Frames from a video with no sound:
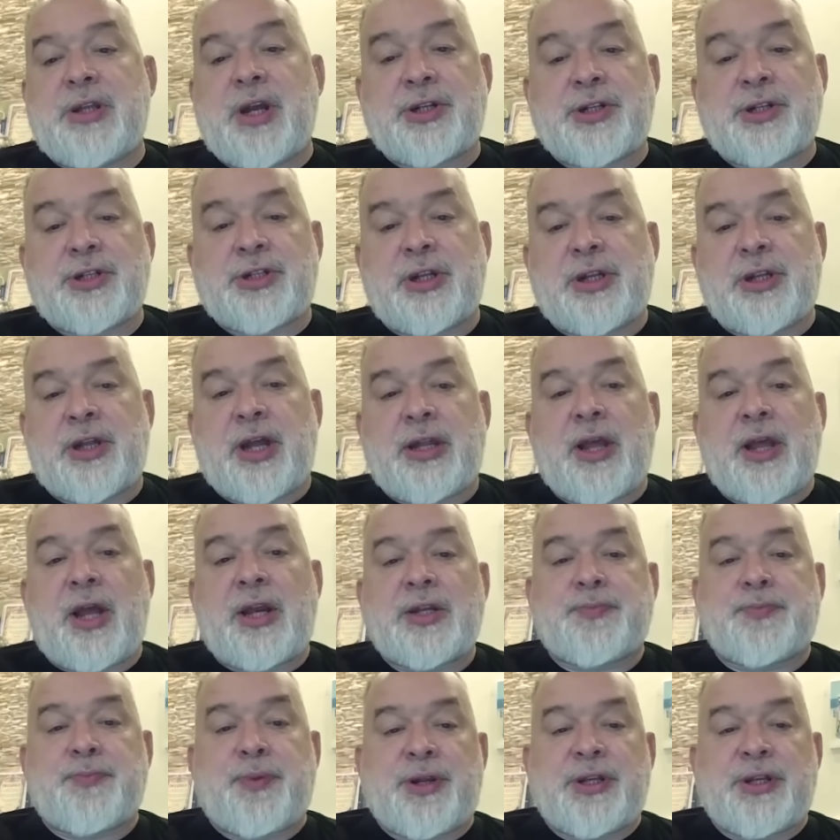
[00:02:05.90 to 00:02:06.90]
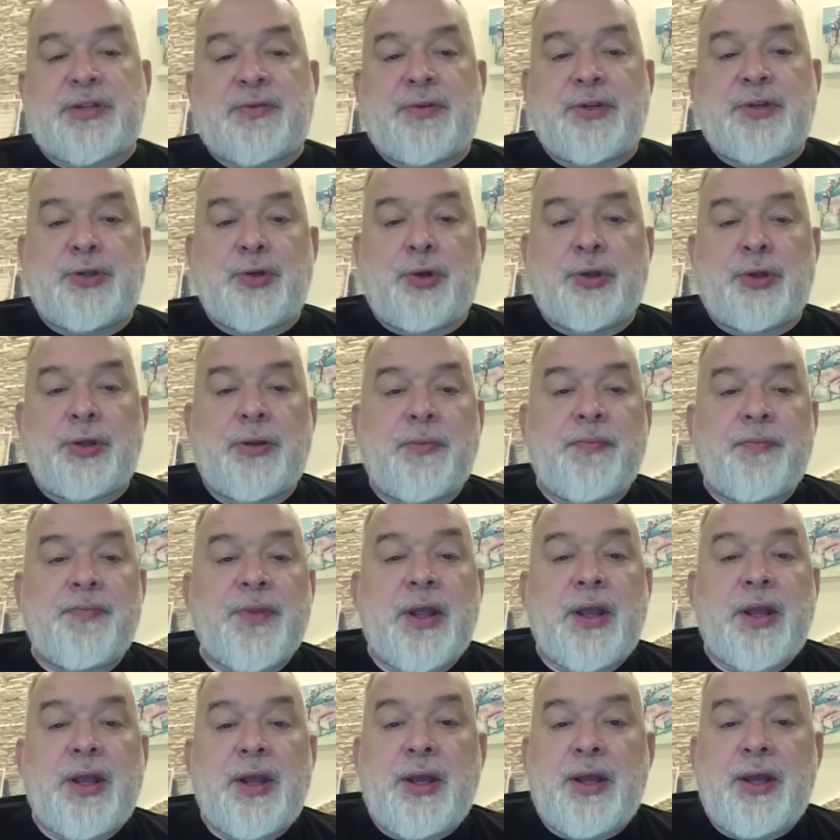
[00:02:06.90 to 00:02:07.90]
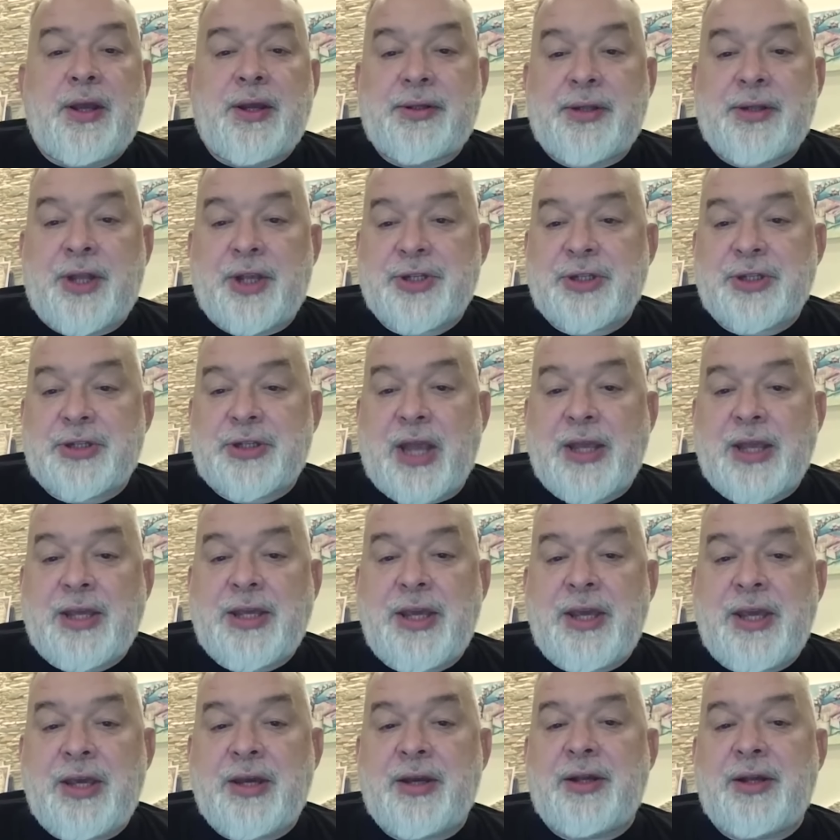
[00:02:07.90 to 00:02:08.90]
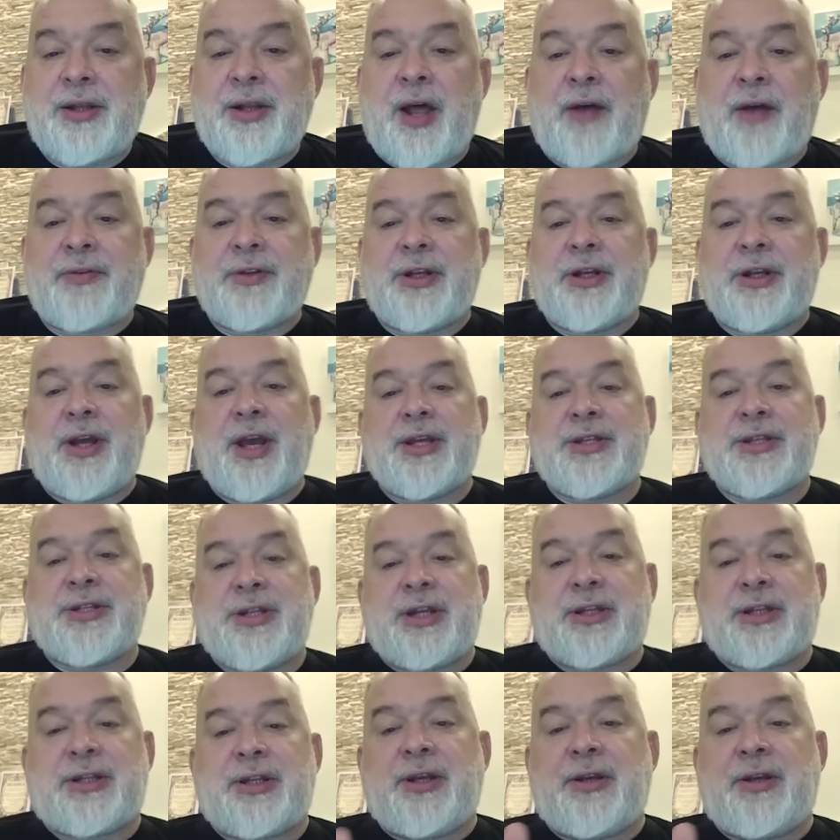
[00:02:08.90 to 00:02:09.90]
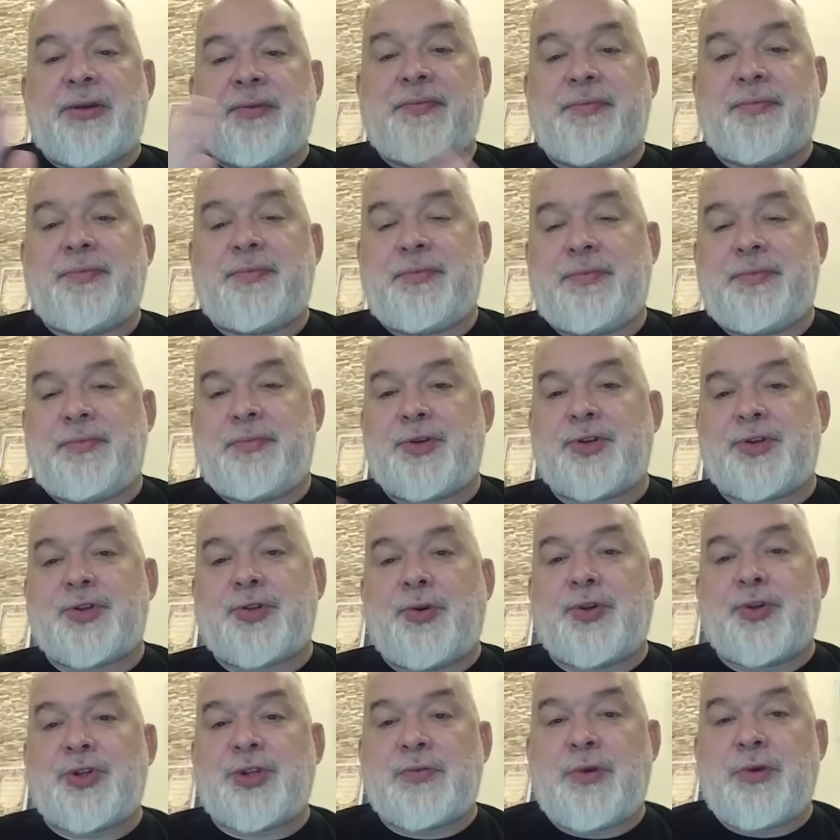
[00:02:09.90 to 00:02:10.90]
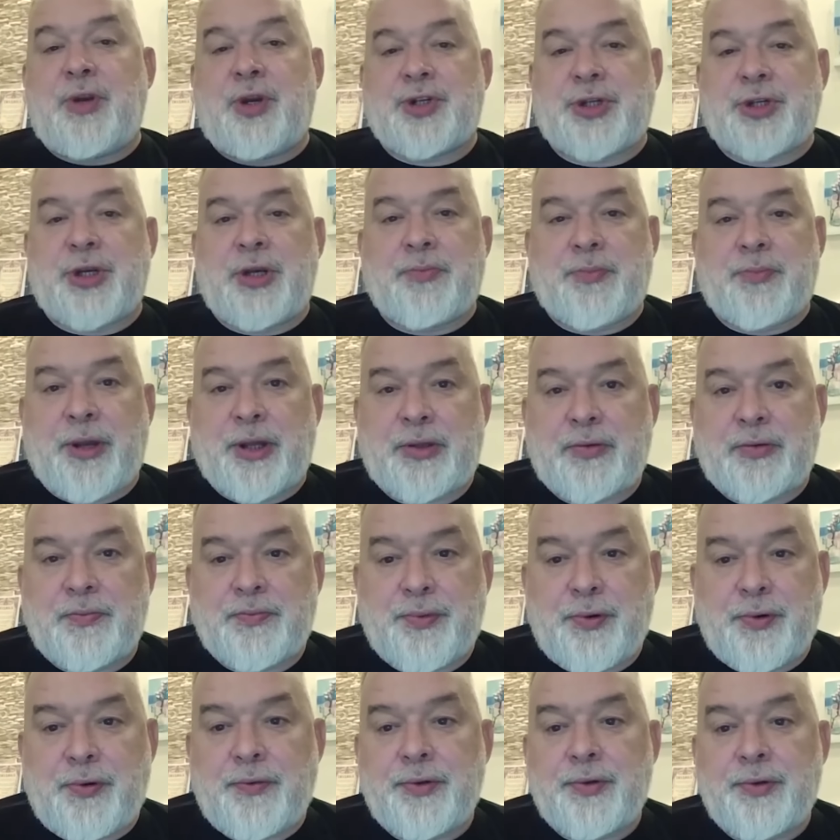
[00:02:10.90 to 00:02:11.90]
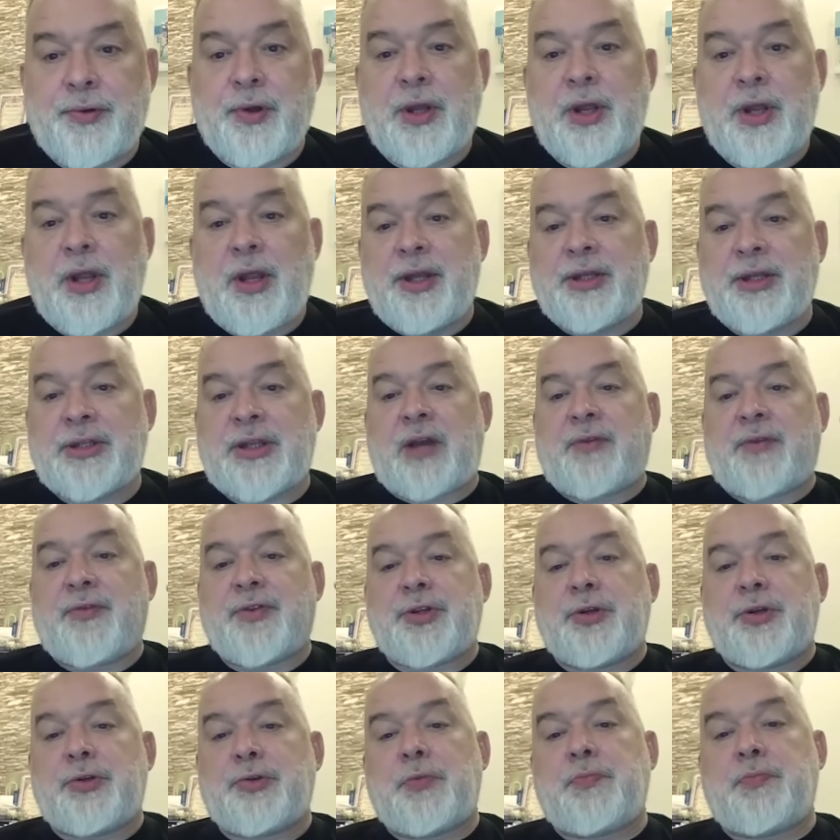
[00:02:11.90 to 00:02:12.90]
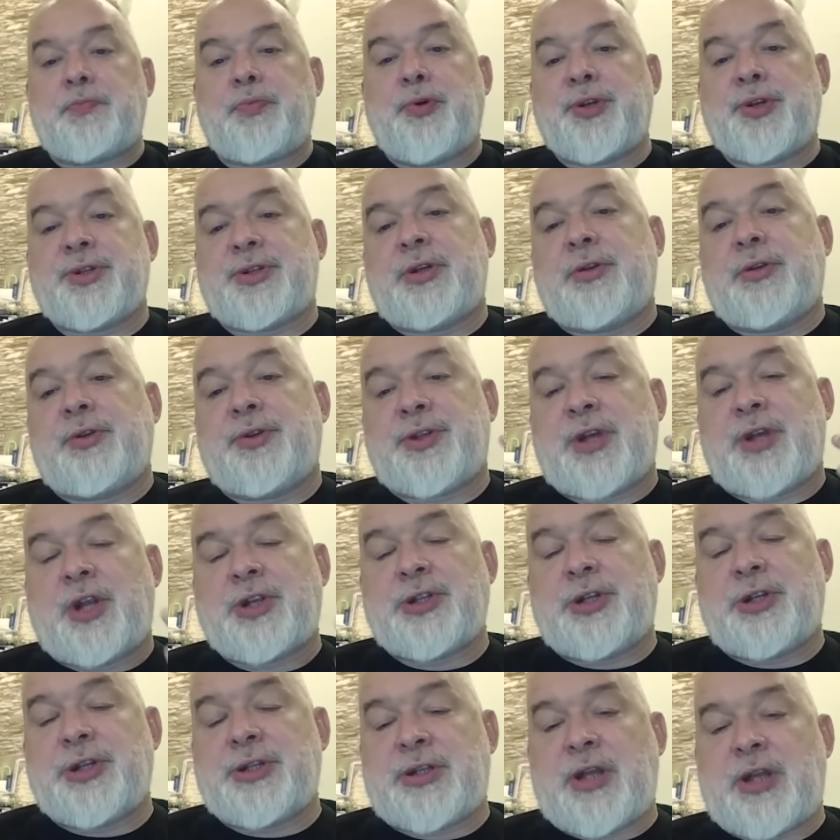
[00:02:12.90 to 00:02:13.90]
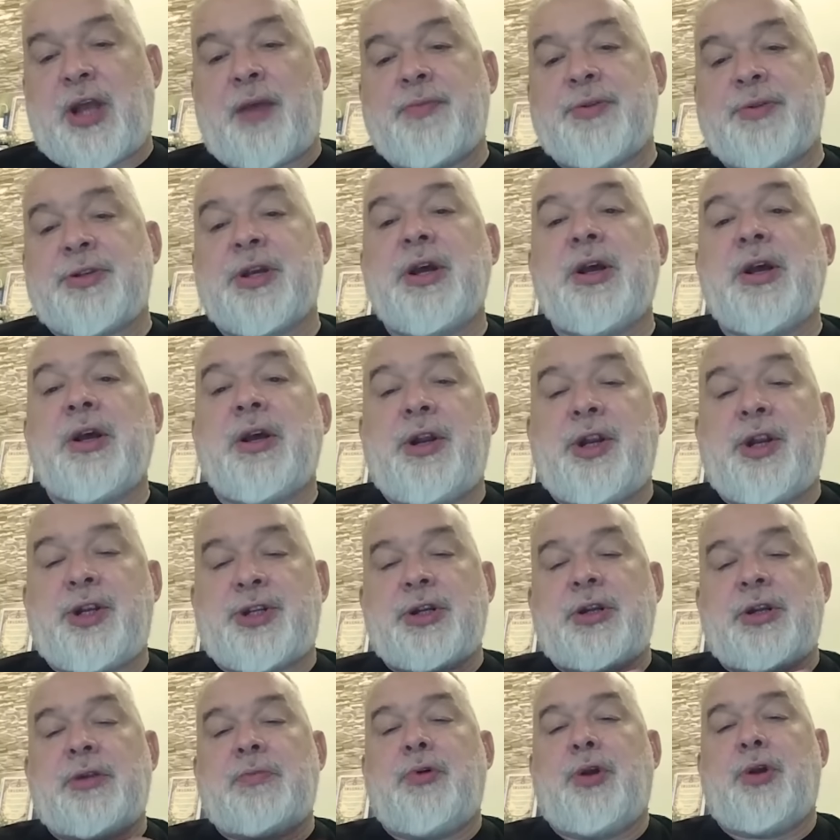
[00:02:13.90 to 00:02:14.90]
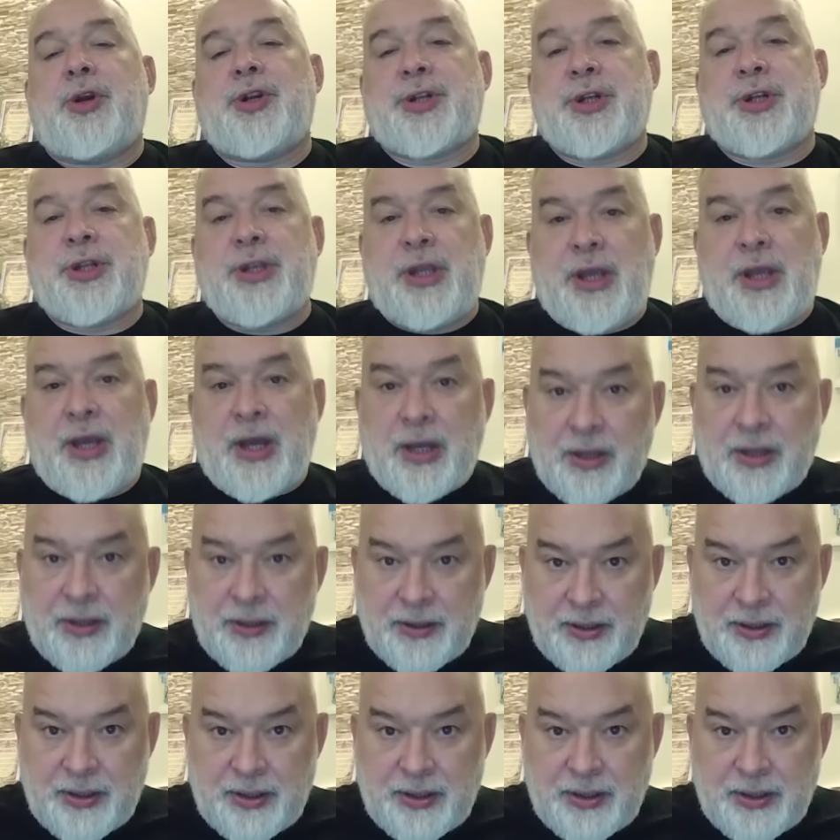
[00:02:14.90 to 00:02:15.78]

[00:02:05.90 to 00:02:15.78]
даже целый анализ произведен, значит, какие главные газеты, что чего решили по этому поводу. Итак, Вашингтон-Пост и Лос-Анджелес Таймс решили больше не